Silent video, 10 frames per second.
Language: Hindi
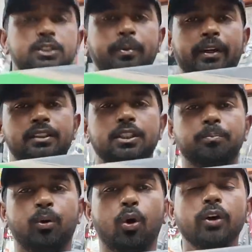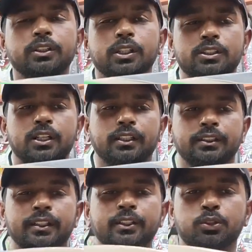स्पाइन इसकी बहुत ही अच्छी
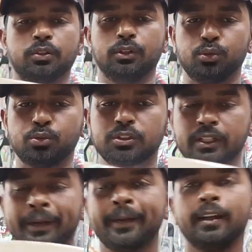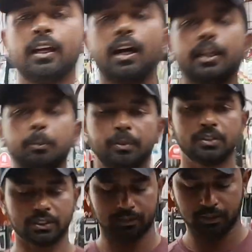खासी यूज है आइए
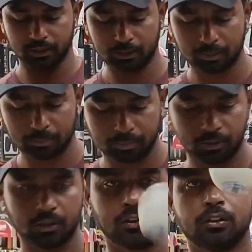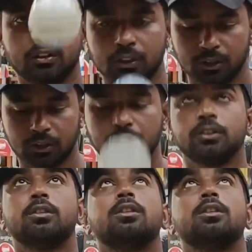पिंग चेक करिए अब आप